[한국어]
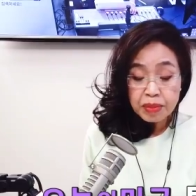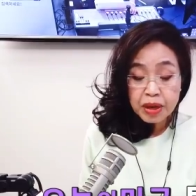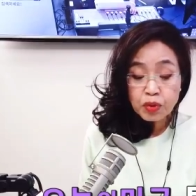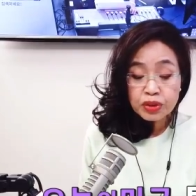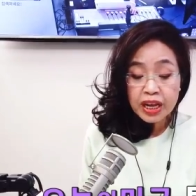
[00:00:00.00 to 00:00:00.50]

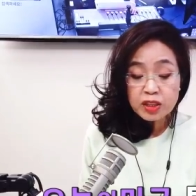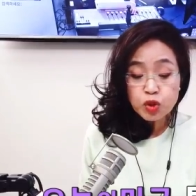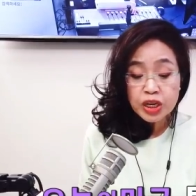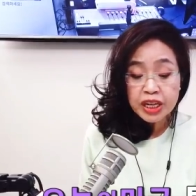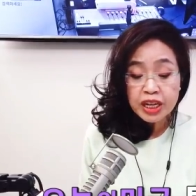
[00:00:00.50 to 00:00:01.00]
미국 내
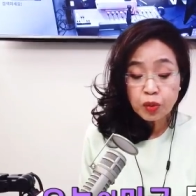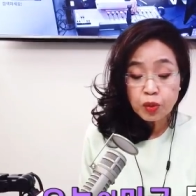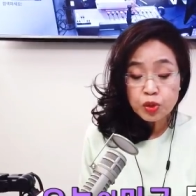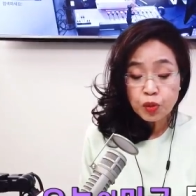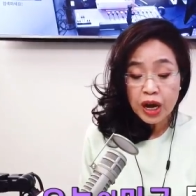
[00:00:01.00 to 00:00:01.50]
최대
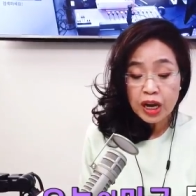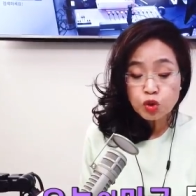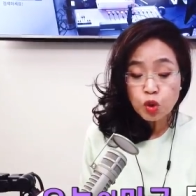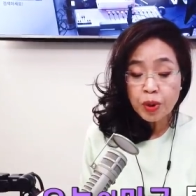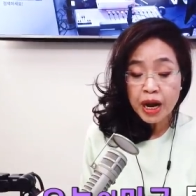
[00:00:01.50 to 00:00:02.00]

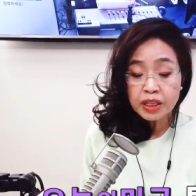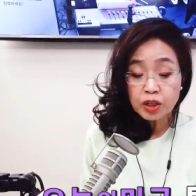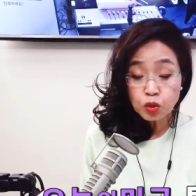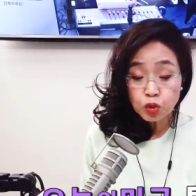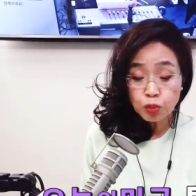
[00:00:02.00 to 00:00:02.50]
노조가 조
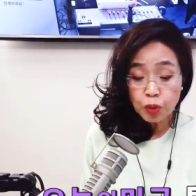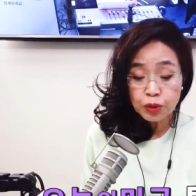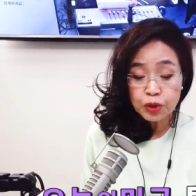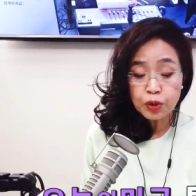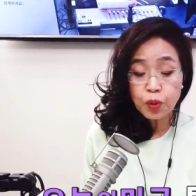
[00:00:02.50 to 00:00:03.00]
바이든
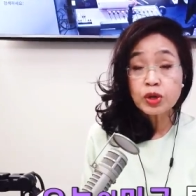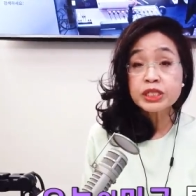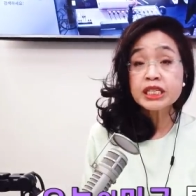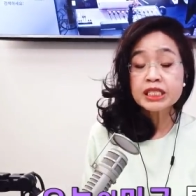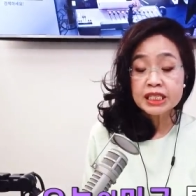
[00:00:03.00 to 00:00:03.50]
후보를
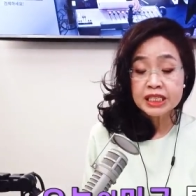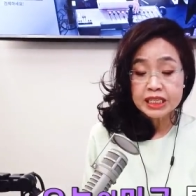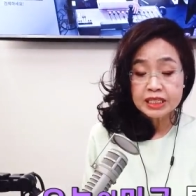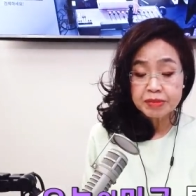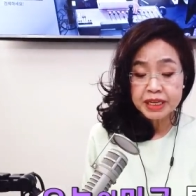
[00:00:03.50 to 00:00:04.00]
공식
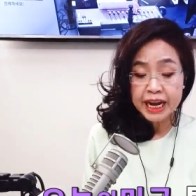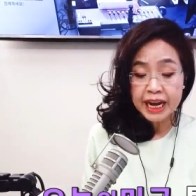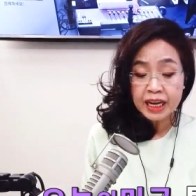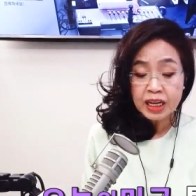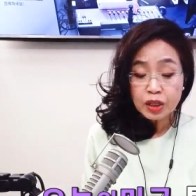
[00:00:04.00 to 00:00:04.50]

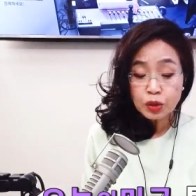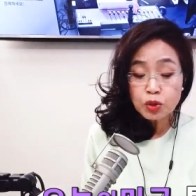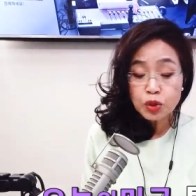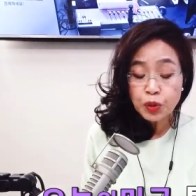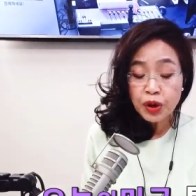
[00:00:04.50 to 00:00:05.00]
지지했습니다.
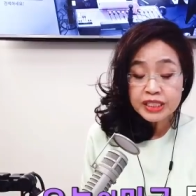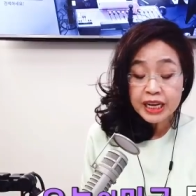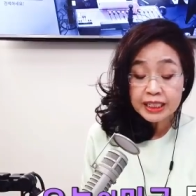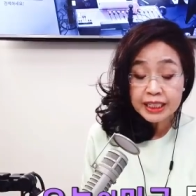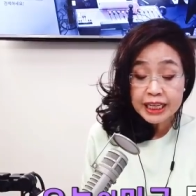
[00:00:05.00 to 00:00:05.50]

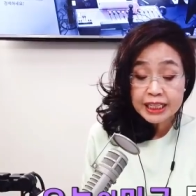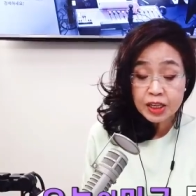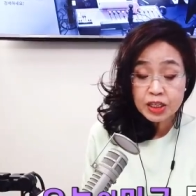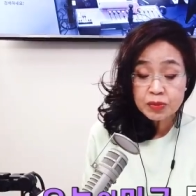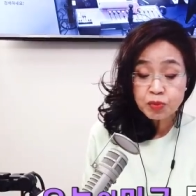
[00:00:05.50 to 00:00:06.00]
노조위원장은
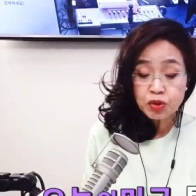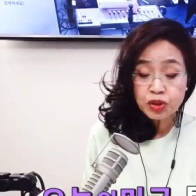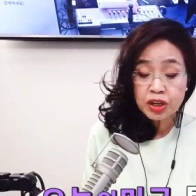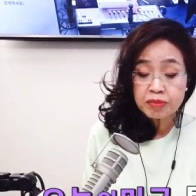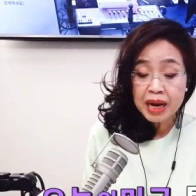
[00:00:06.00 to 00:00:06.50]

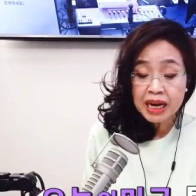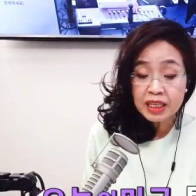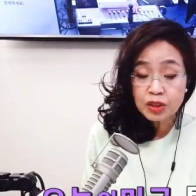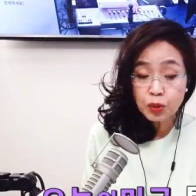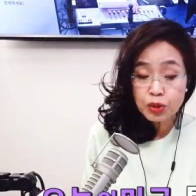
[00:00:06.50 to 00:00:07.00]
2016년
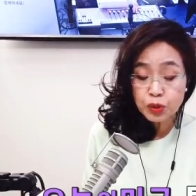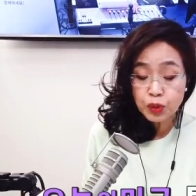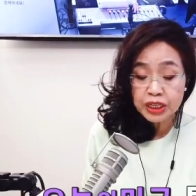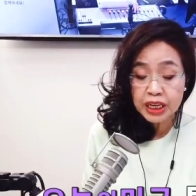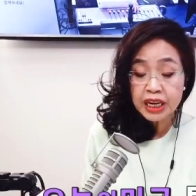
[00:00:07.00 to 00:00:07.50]
많은
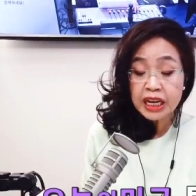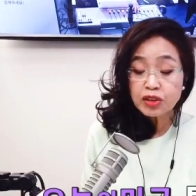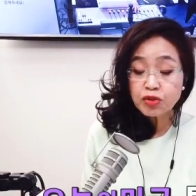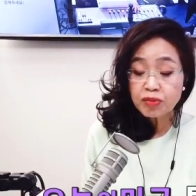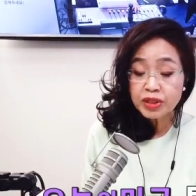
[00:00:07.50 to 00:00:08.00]
노조원이
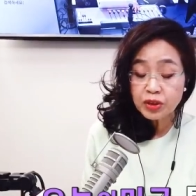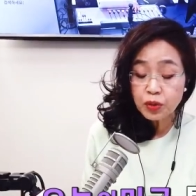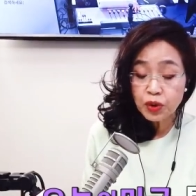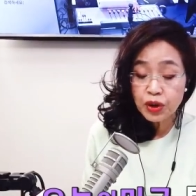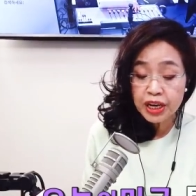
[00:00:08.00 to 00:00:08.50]
트럼프
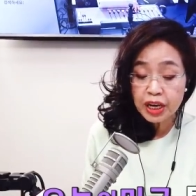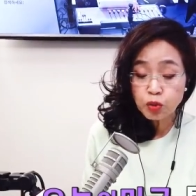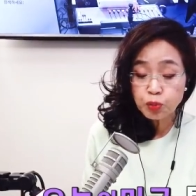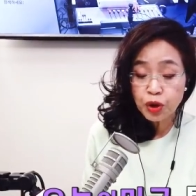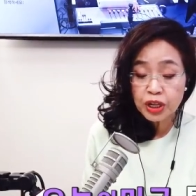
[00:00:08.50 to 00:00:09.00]

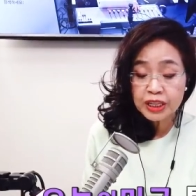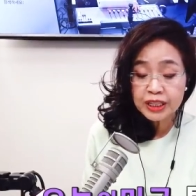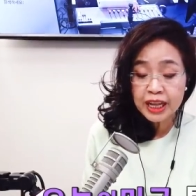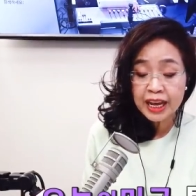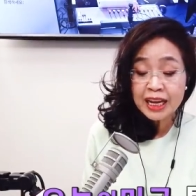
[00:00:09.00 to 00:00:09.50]
대통령에게
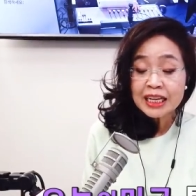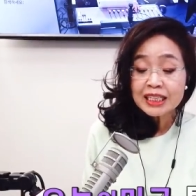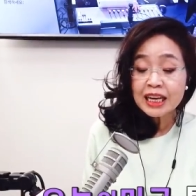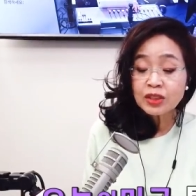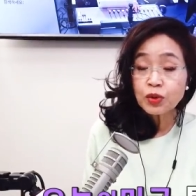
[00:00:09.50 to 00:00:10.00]
투표했는데
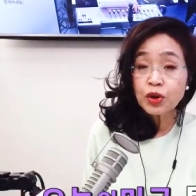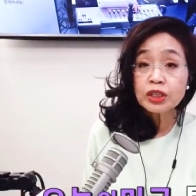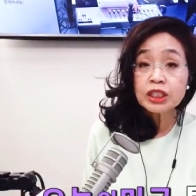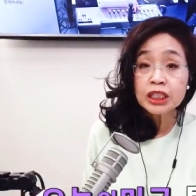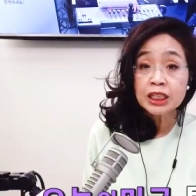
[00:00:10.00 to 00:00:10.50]

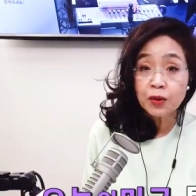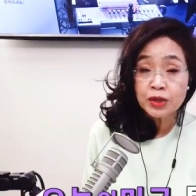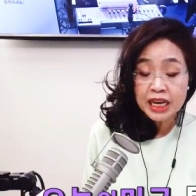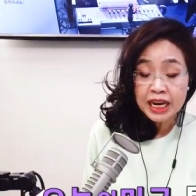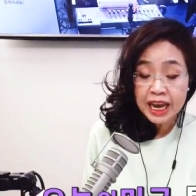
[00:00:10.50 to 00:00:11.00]
대통령은
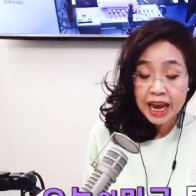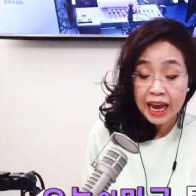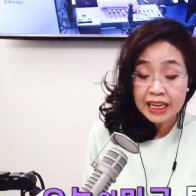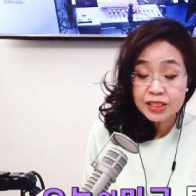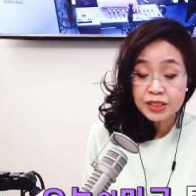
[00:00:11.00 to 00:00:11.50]
근로자의
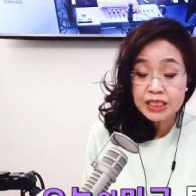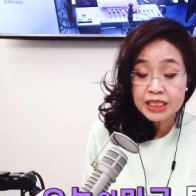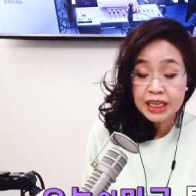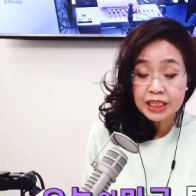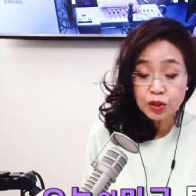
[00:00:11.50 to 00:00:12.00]
안전을
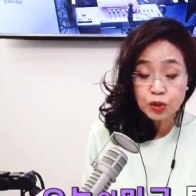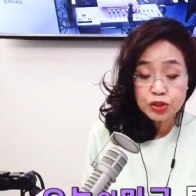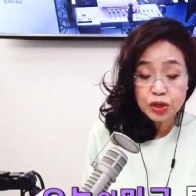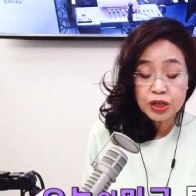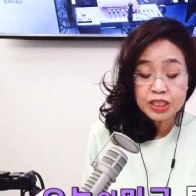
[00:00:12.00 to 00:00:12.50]
지키는
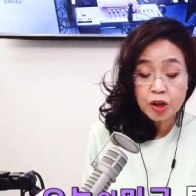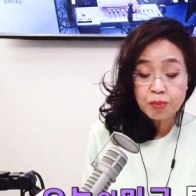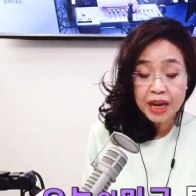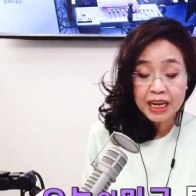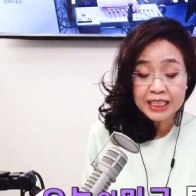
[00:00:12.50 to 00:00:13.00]
규정을
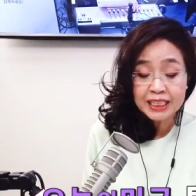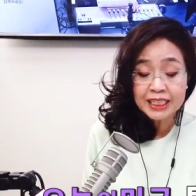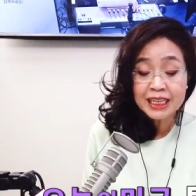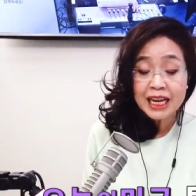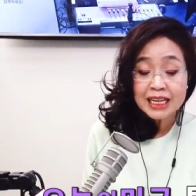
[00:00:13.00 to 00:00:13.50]
철폐하는
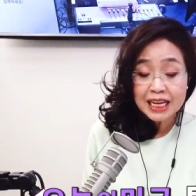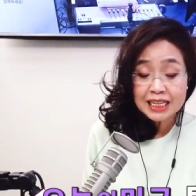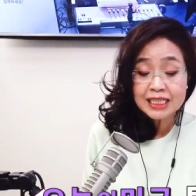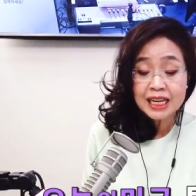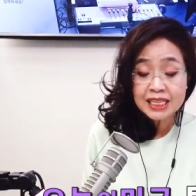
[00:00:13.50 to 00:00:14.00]
등
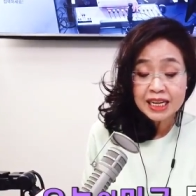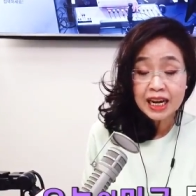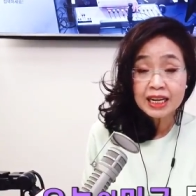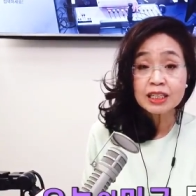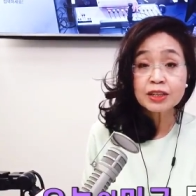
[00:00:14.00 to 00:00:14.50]
자신의
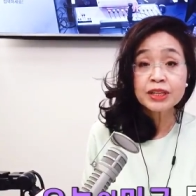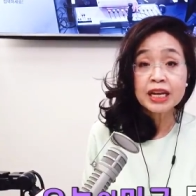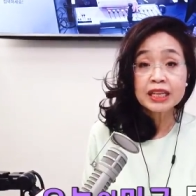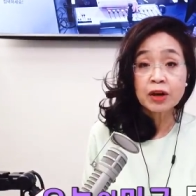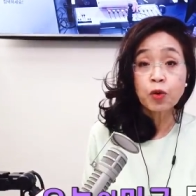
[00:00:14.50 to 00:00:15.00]
색깔을
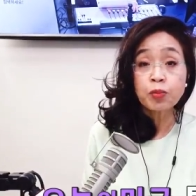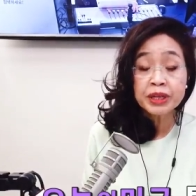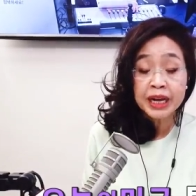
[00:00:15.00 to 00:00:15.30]
드러냈다고